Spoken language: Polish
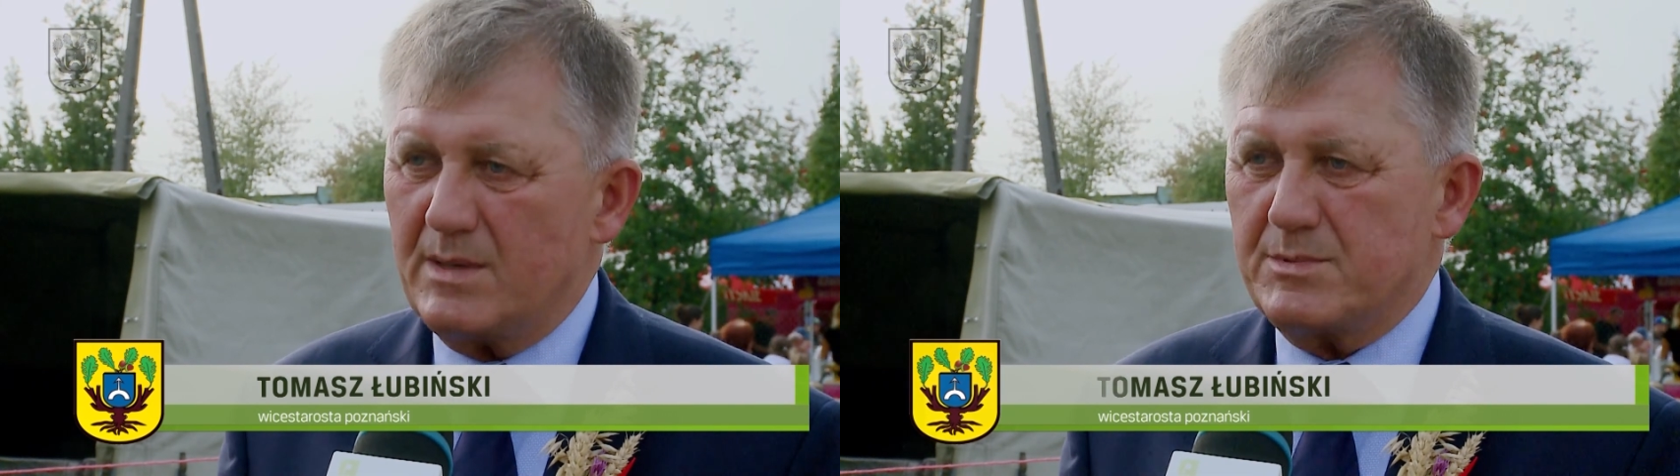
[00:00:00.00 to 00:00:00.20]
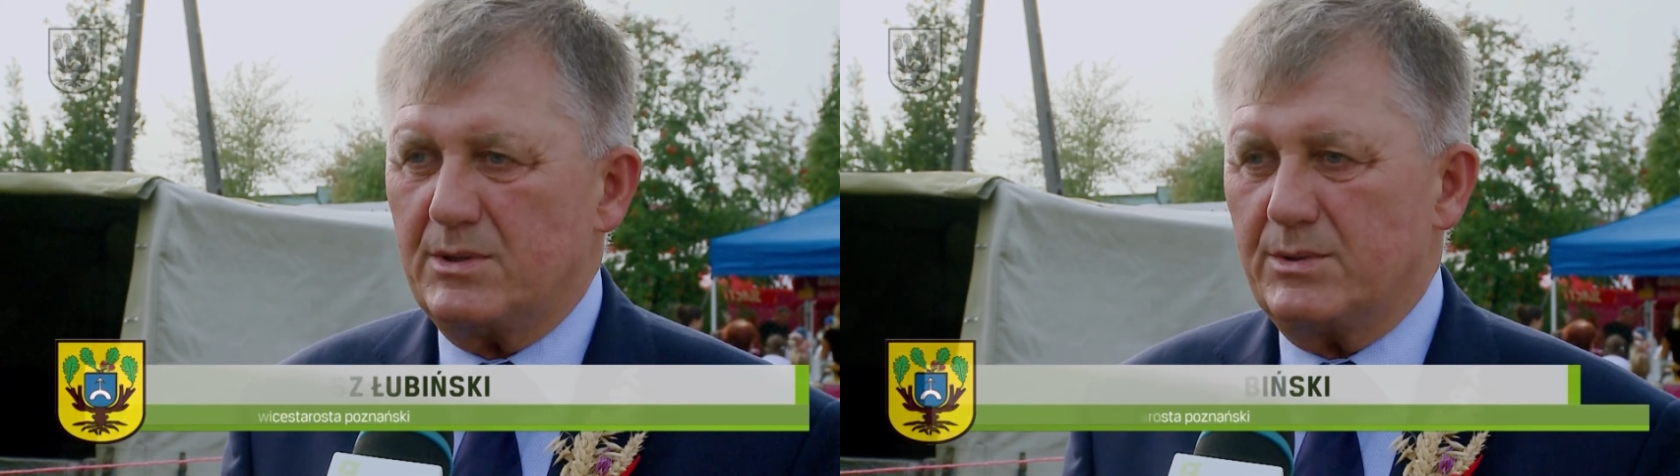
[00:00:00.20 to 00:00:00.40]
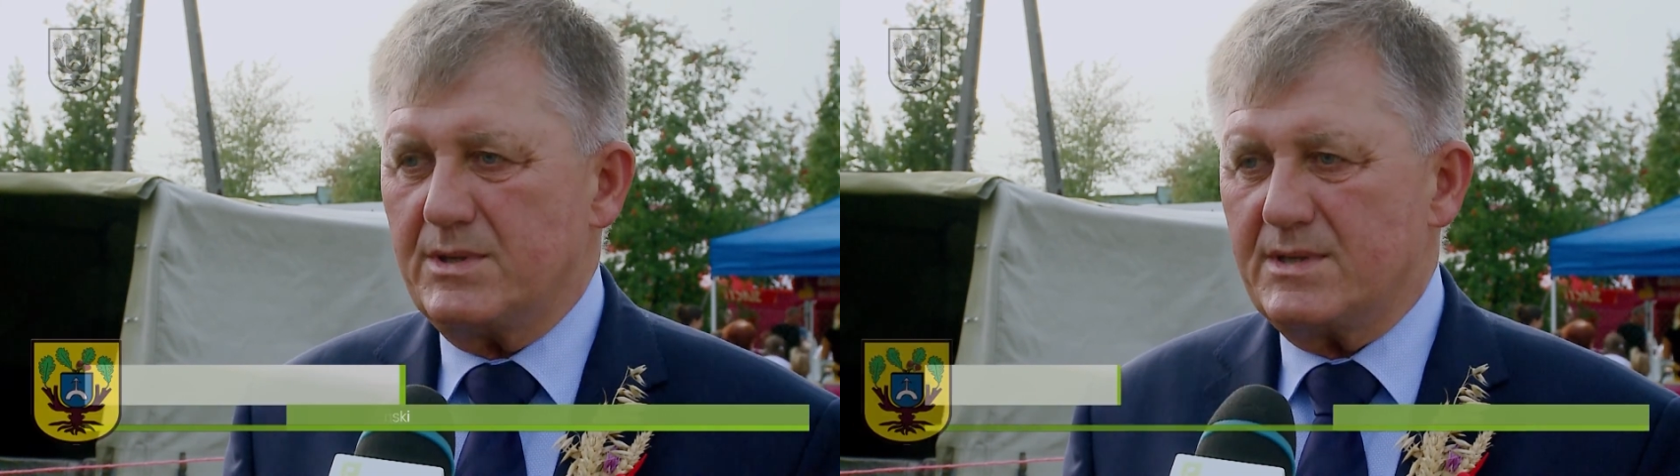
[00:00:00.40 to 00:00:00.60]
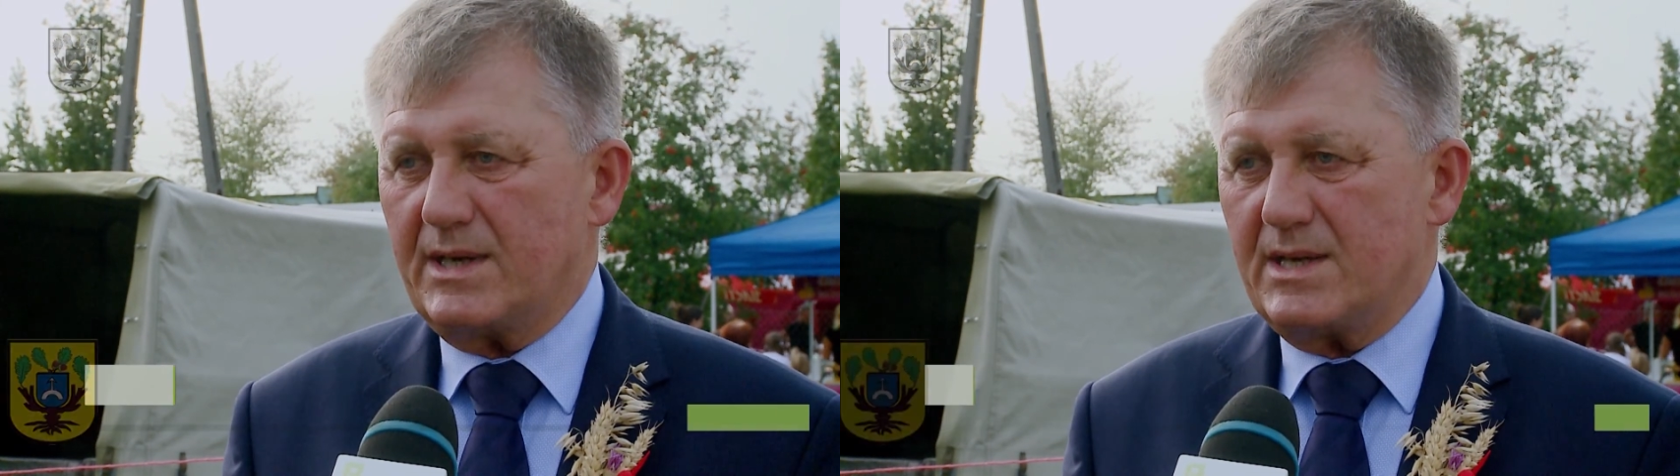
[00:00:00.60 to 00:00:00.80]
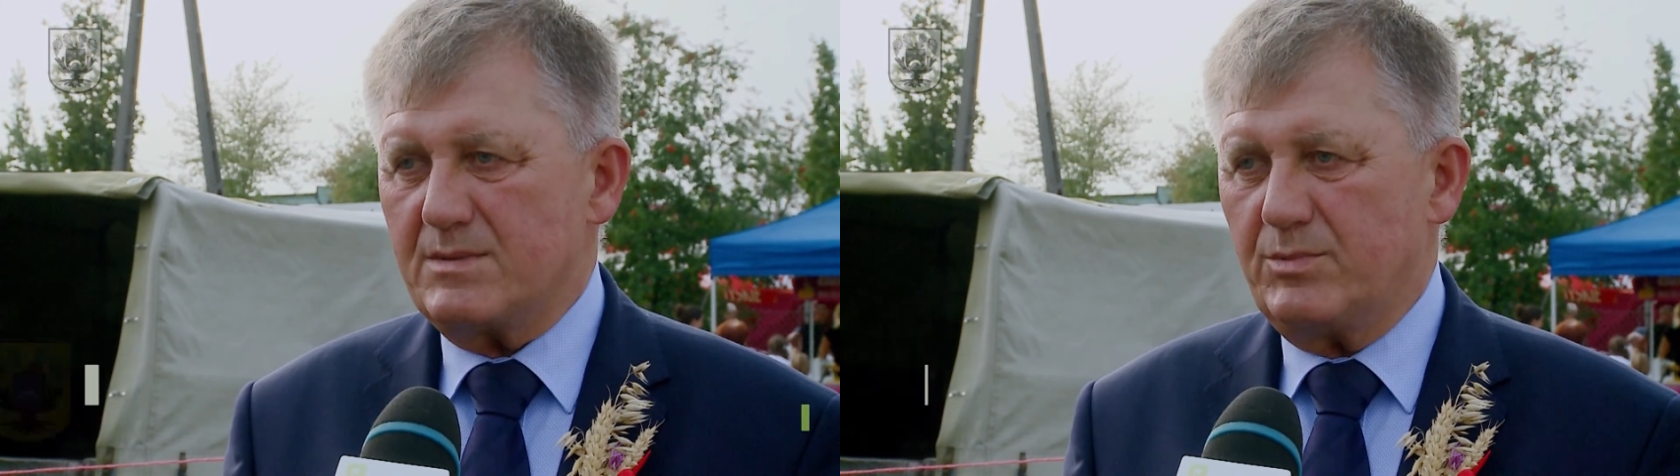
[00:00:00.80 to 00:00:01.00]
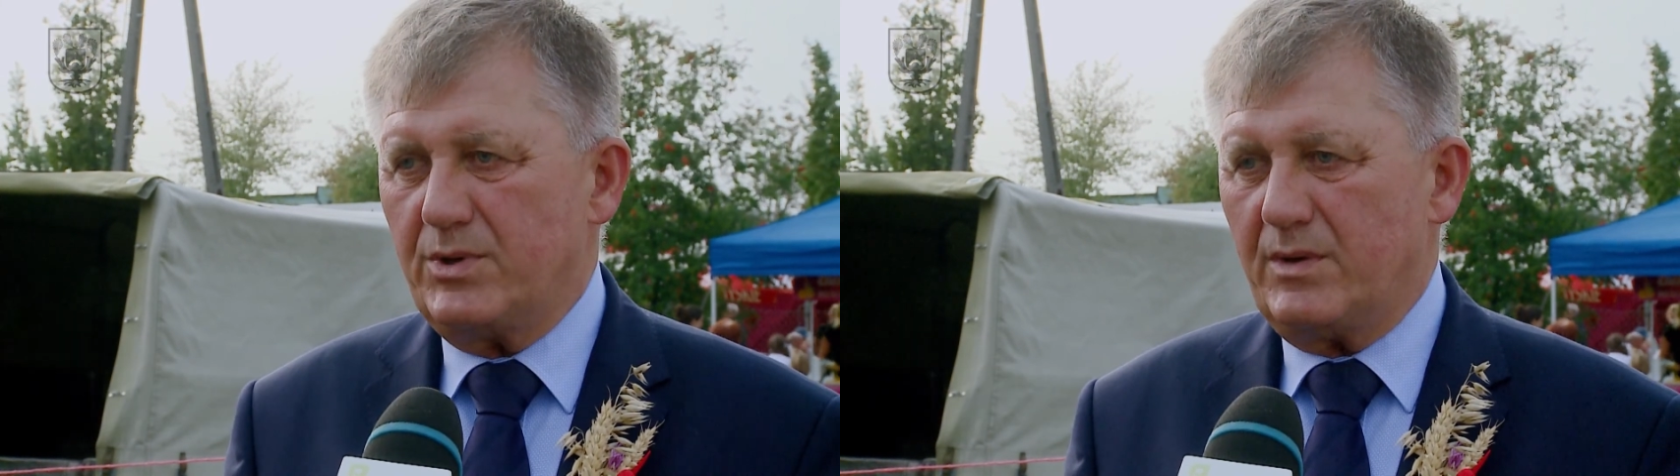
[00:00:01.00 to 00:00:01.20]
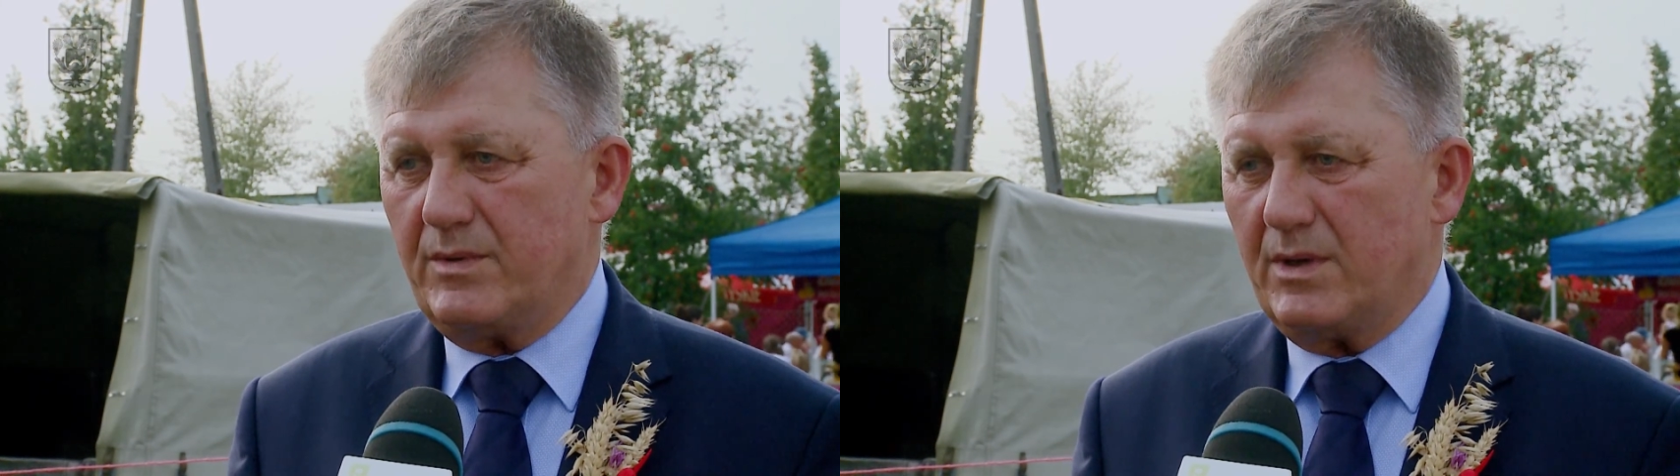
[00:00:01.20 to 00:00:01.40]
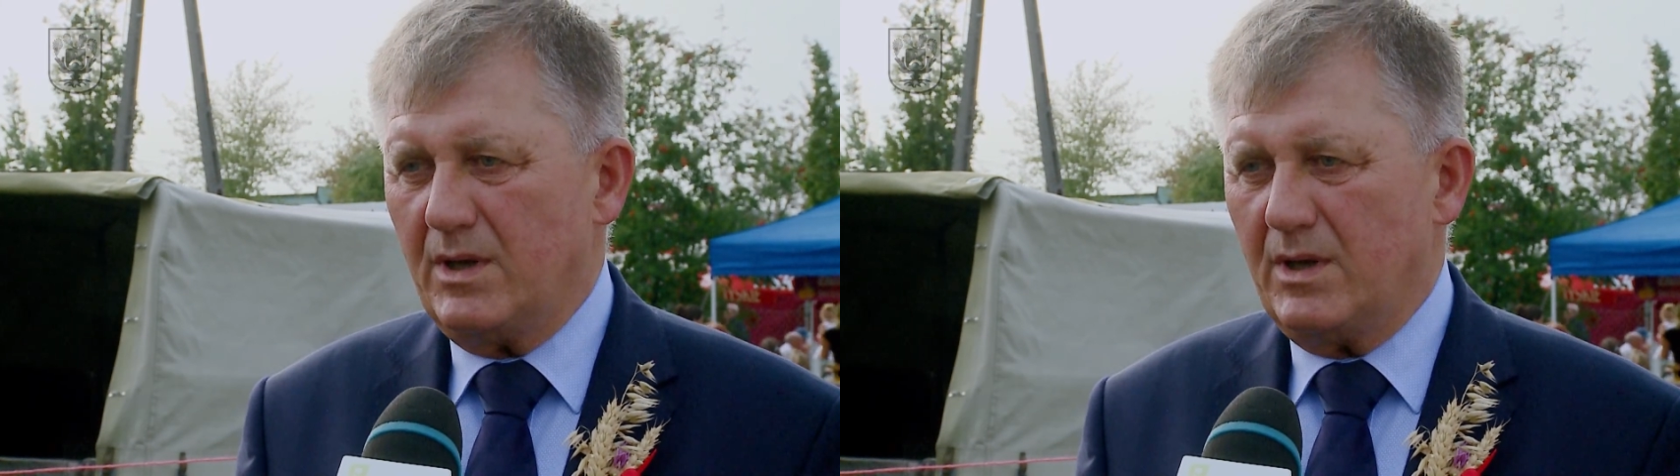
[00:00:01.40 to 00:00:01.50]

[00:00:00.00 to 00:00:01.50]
absolutny zakaz budowy